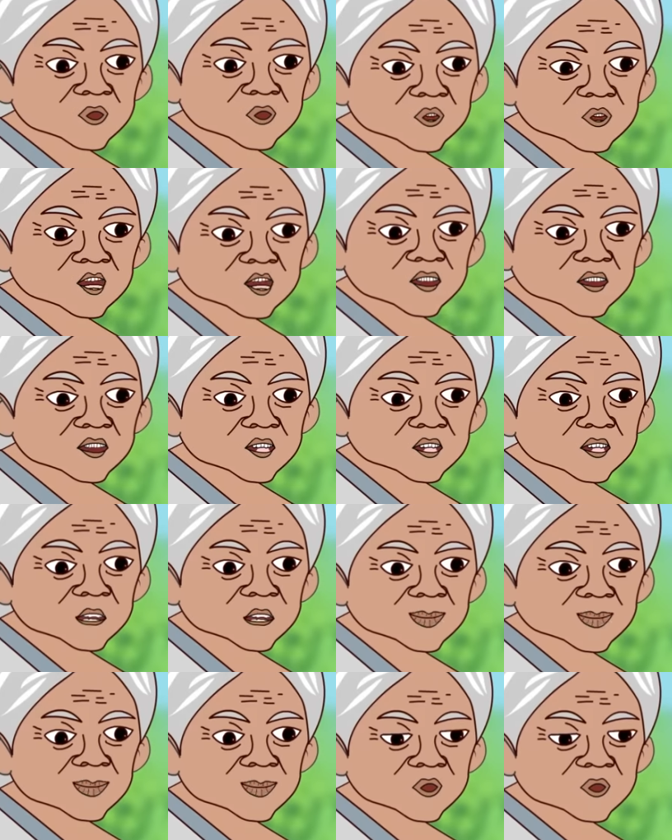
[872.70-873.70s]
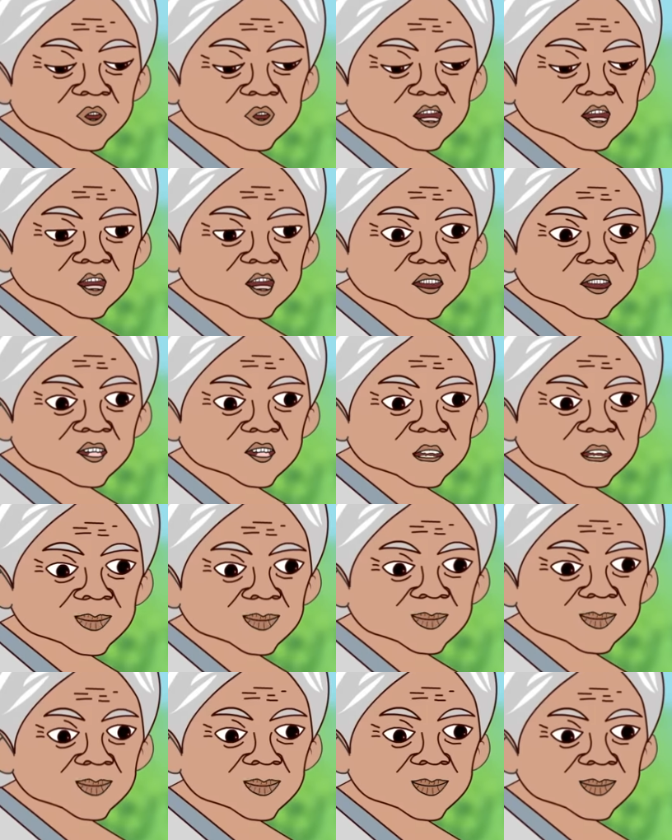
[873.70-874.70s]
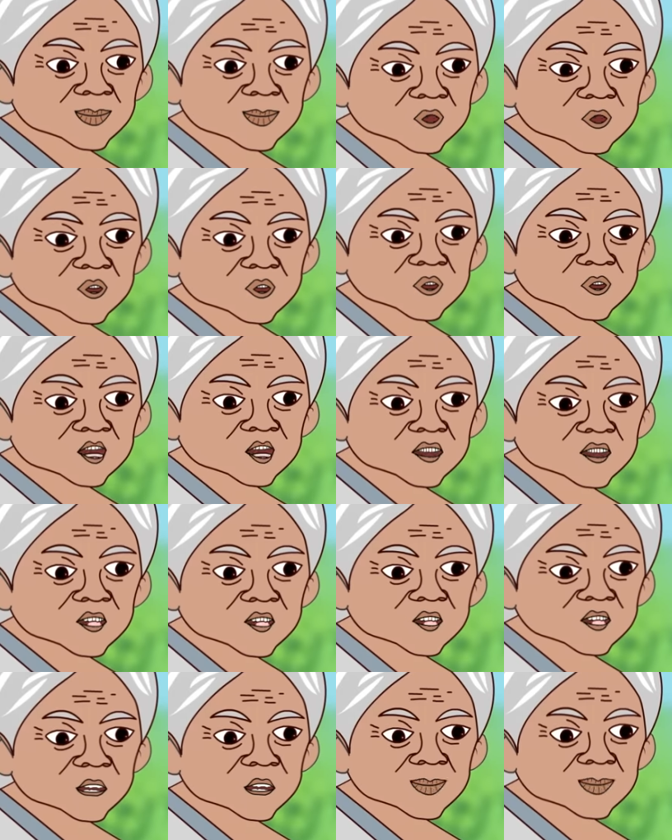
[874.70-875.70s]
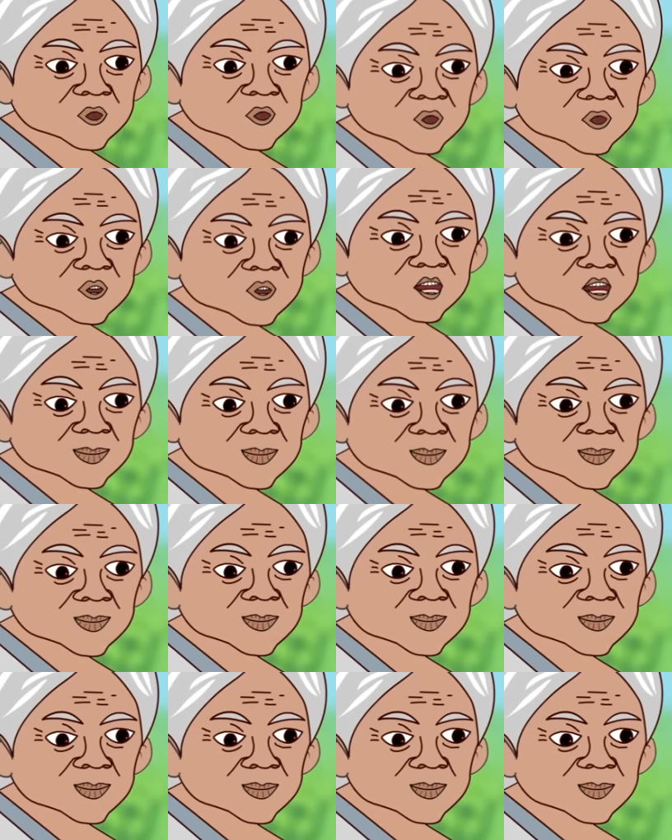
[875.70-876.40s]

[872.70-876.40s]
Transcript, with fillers: একটা হাঁস বাঁচবে জেনেও সেটা আমায় দিয়ে দিলি